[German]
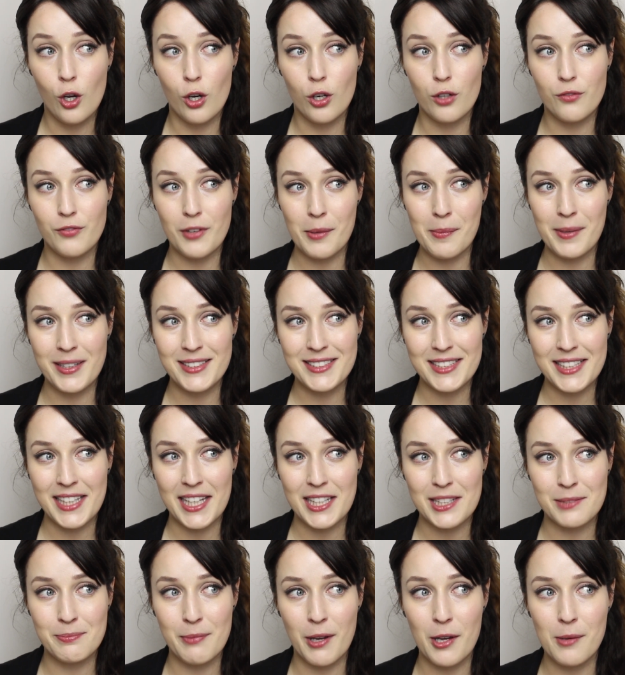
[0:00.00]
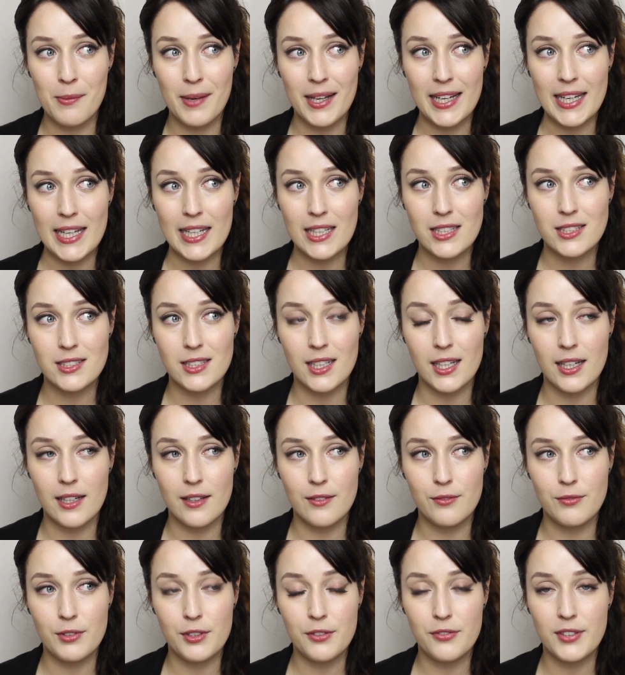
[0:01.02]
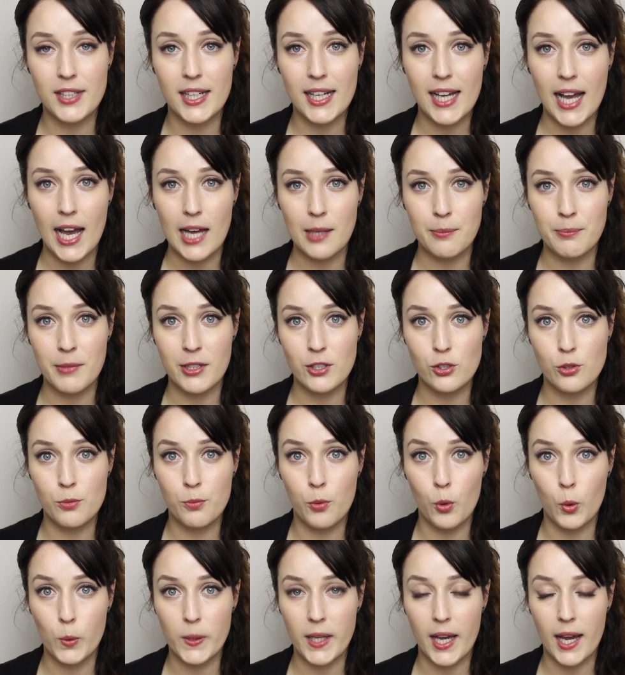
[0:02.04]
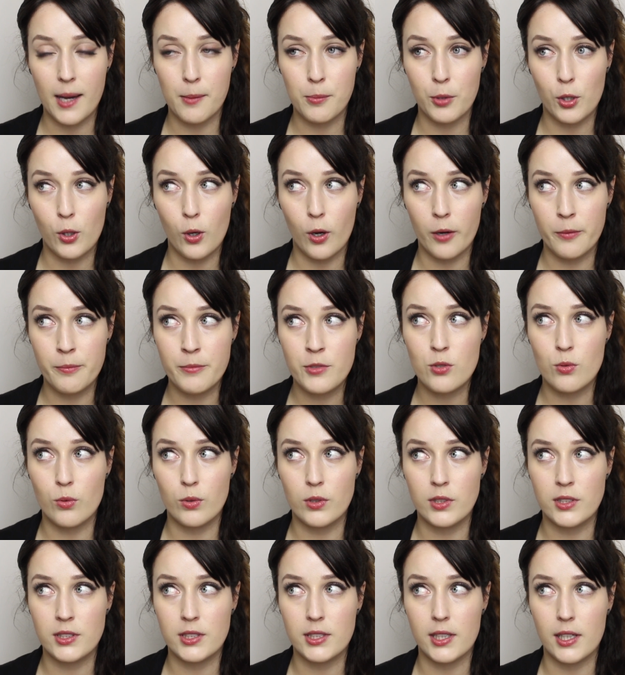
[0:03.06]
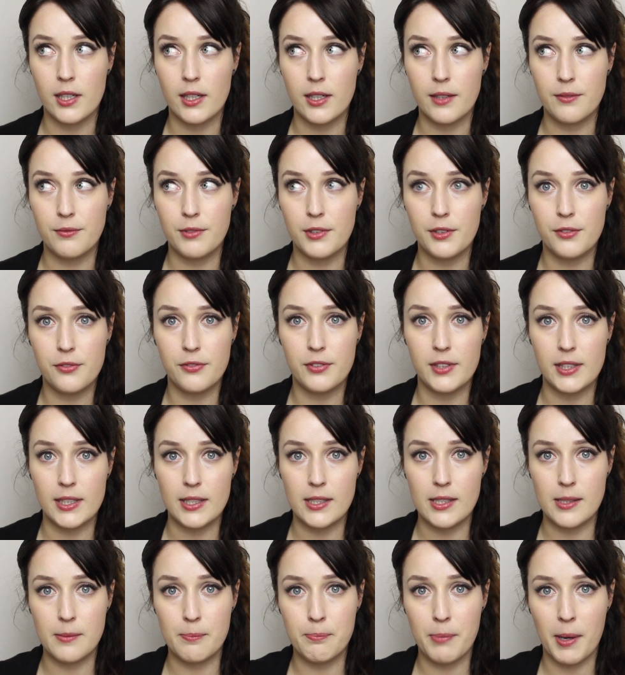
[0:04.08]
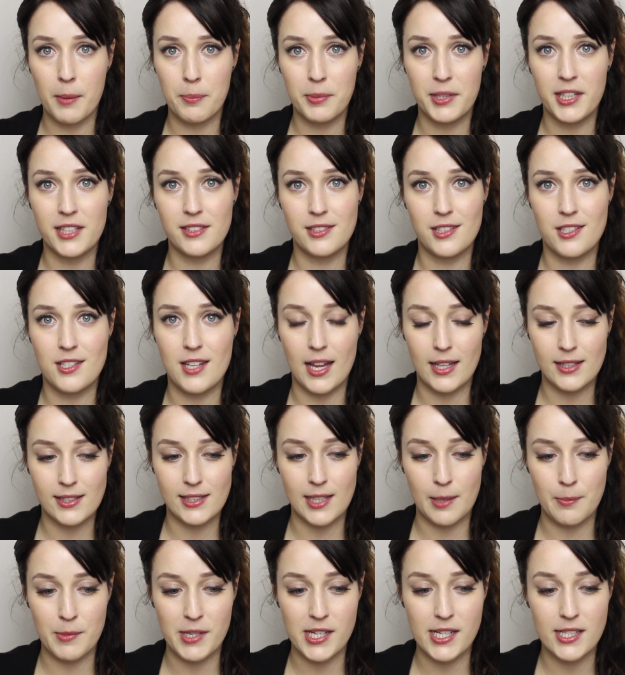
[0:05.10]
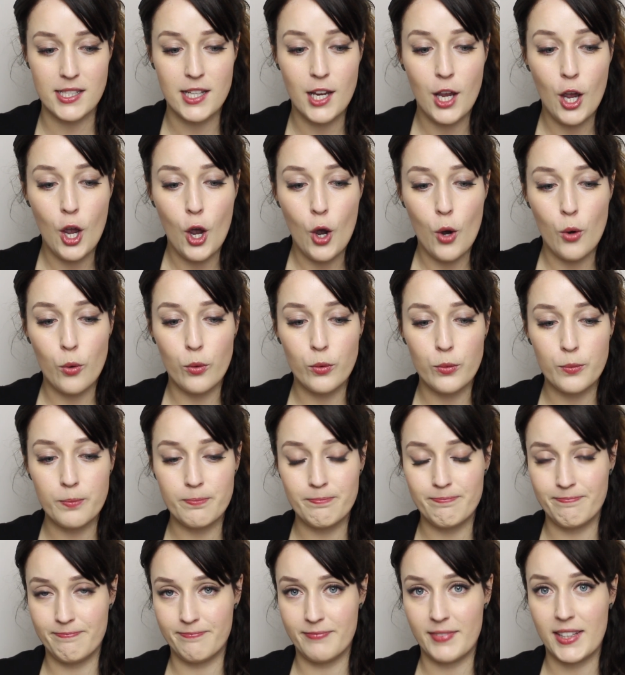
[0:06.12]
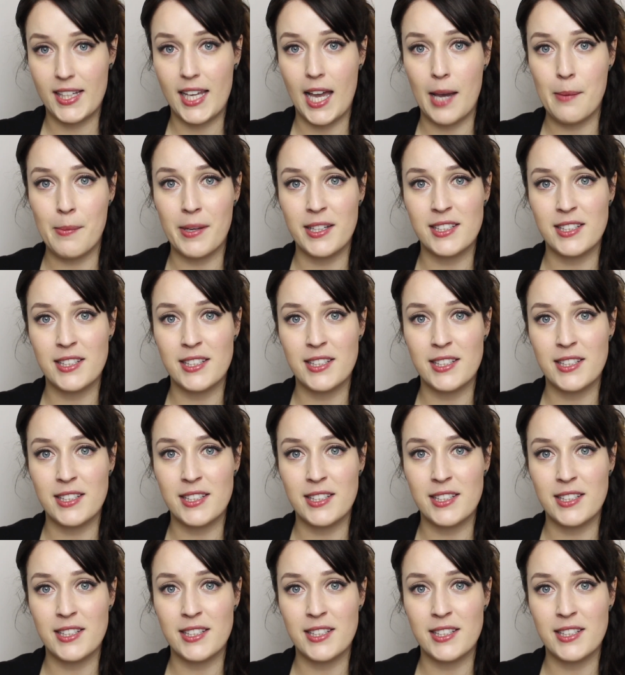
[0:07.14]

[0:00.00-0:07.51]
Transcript: Und wenn man sich jetzt mal überlegt, äh, wie viele Karten man so pro Jahr bekommt und äh, wie viel Papier sich da ansammelt kann